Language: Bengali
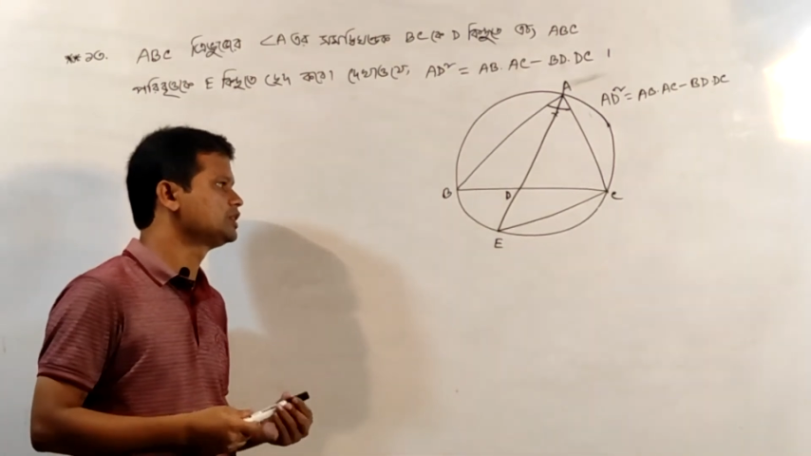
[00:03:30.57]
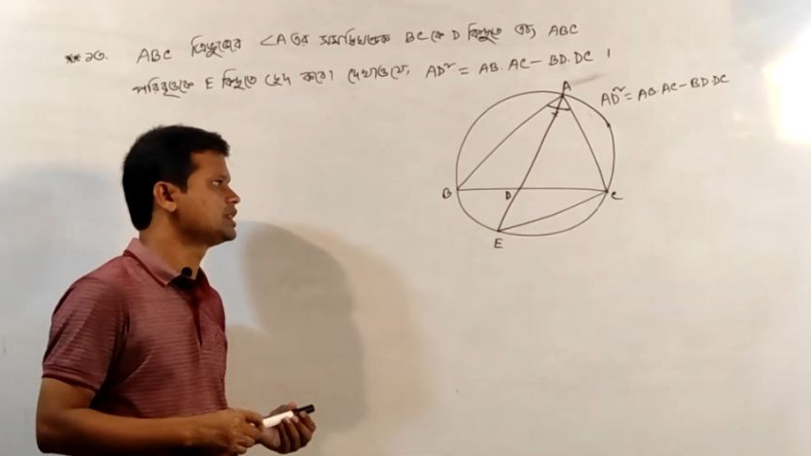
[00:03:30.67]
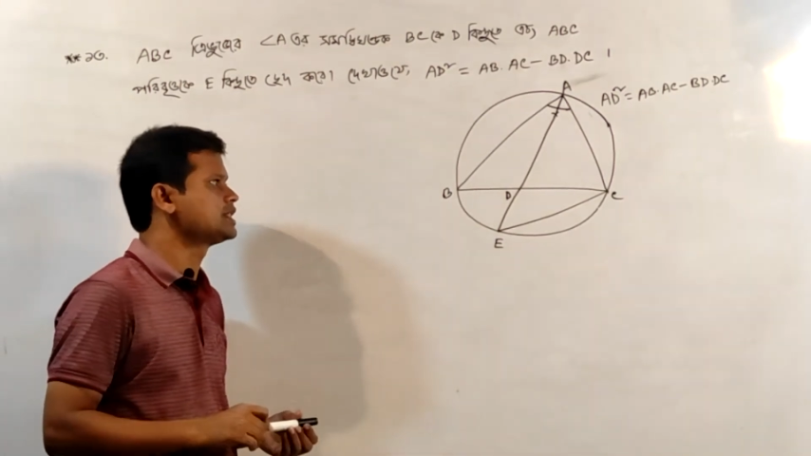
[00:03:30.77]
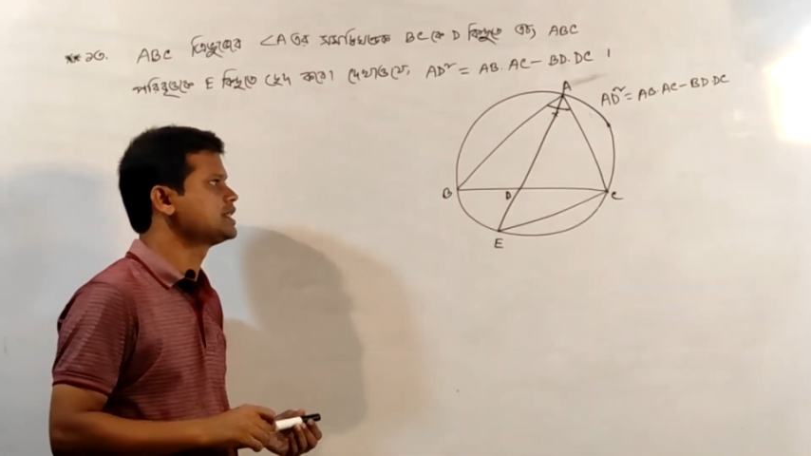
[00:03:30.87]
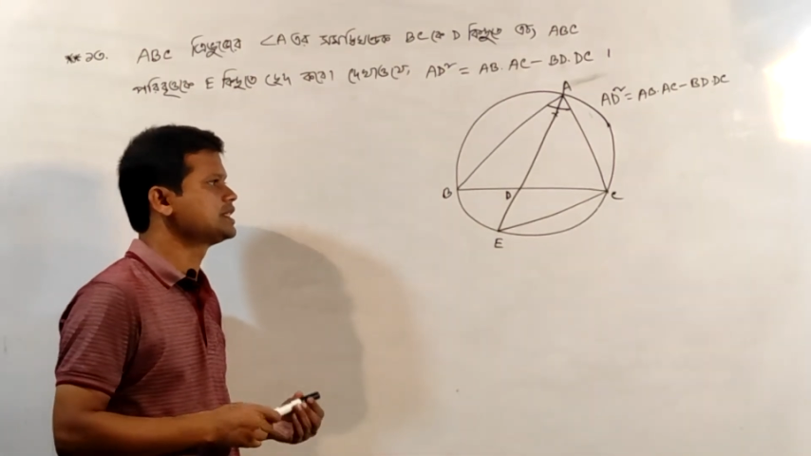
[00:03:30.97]

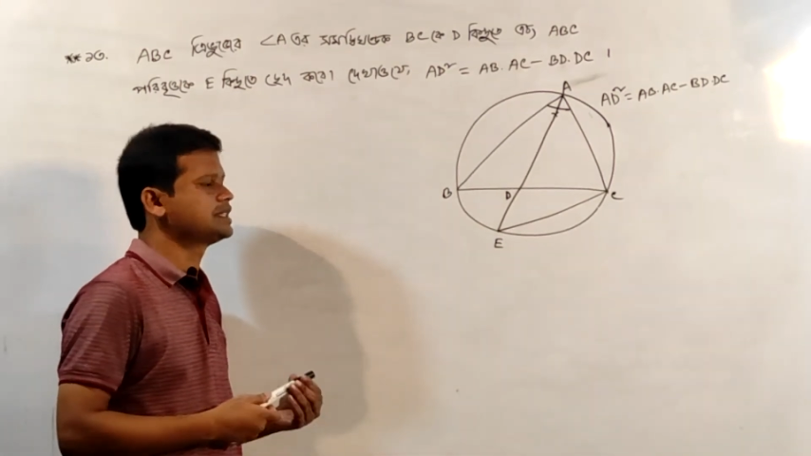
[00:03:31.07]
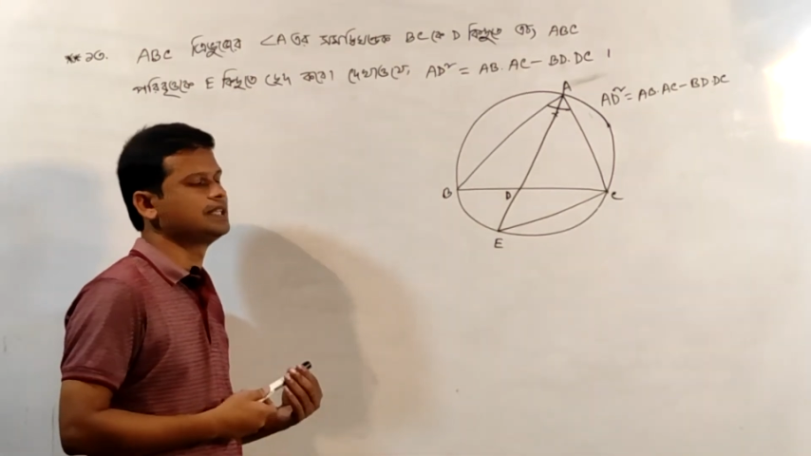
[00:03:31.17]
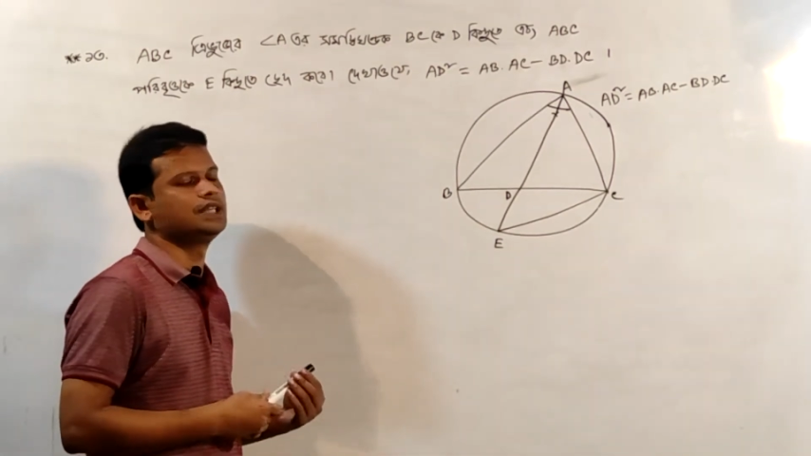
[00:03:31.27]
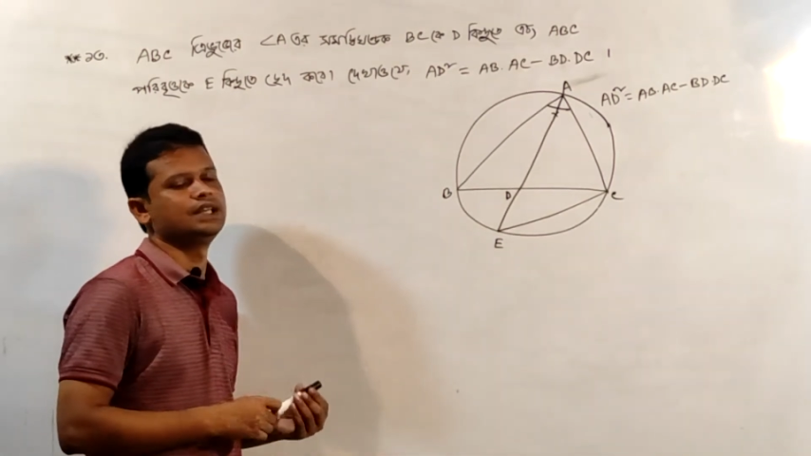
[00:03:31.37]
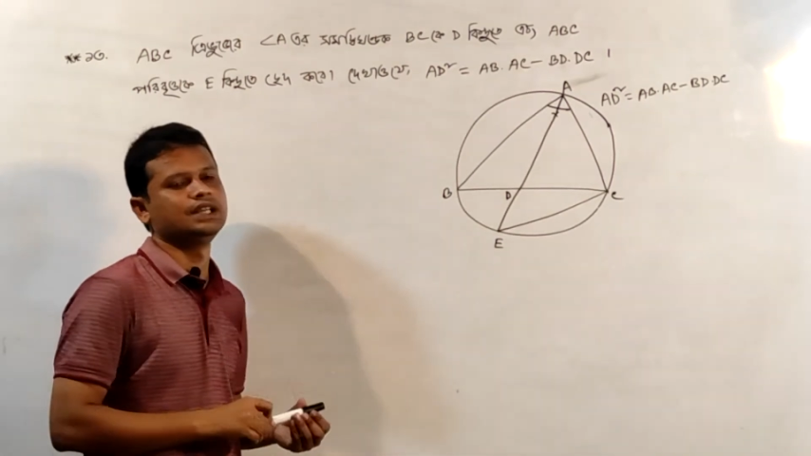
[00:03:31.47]
হইতেছে
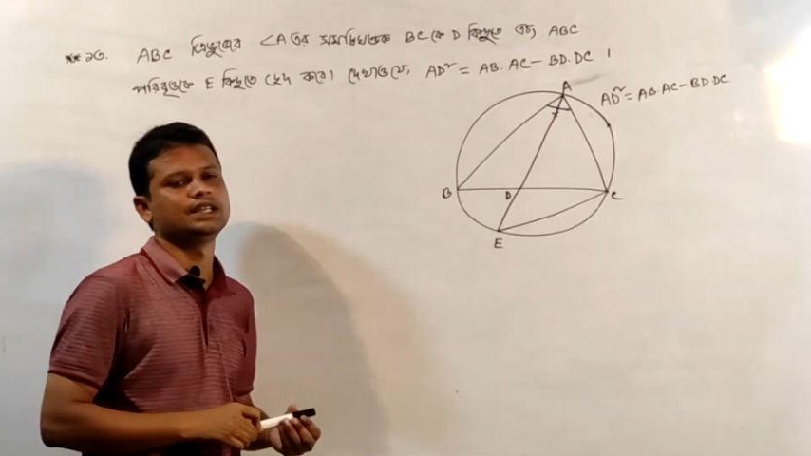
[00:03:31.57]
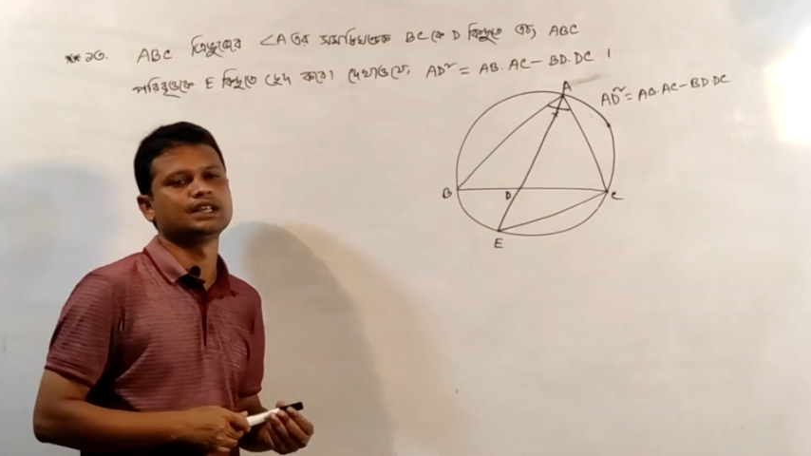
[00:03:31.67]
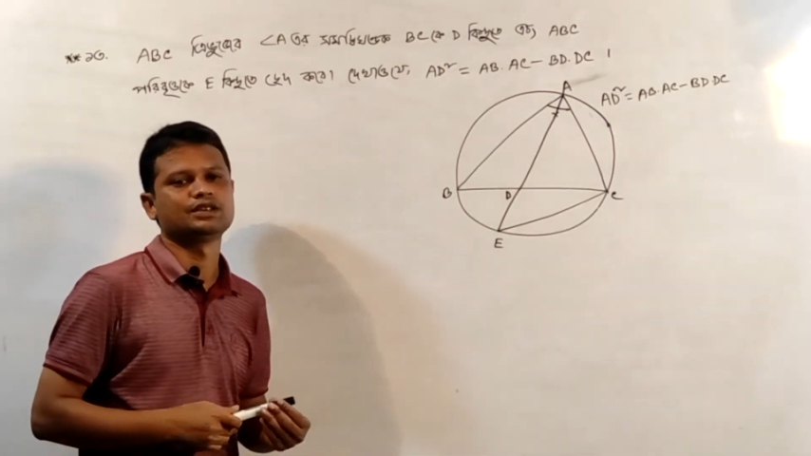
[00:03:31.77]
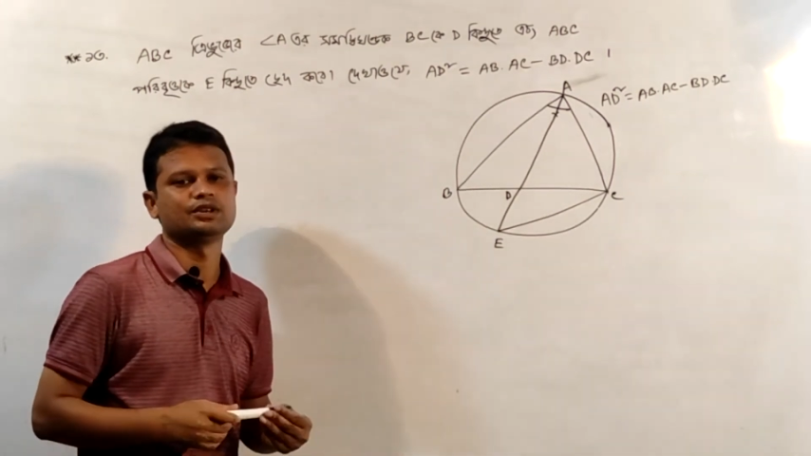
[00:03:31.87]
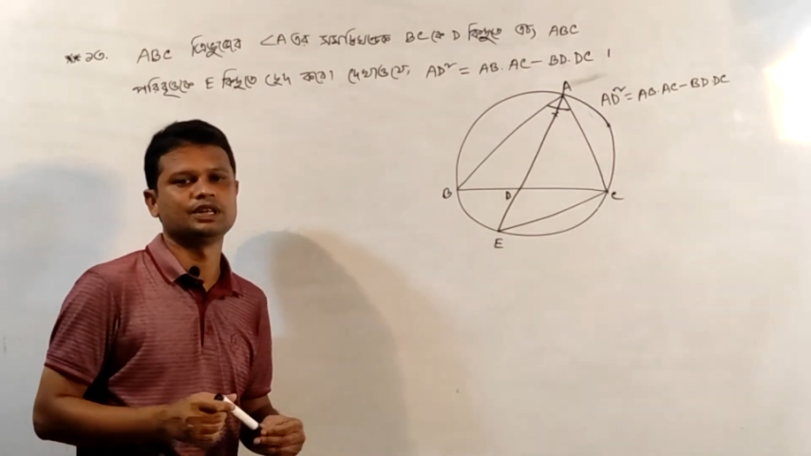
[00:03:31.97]
সিই e কি
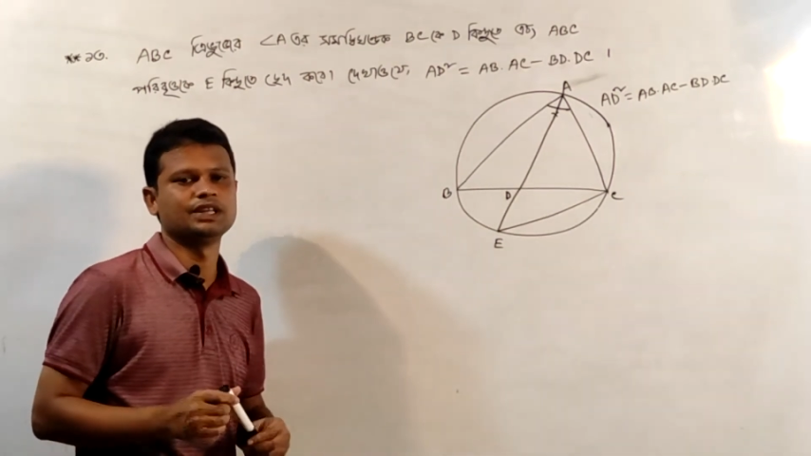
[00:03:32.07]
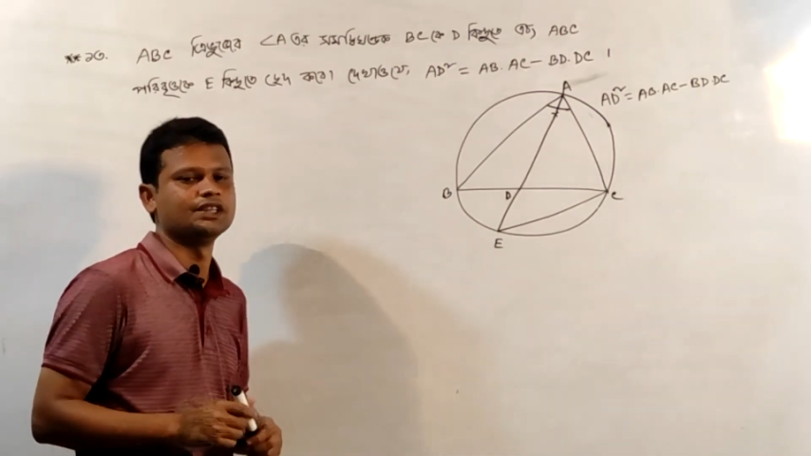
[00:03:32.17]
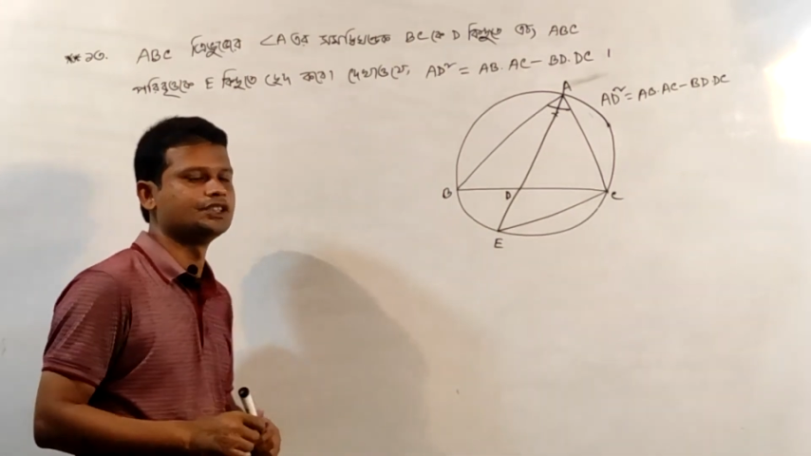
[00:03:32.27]
করি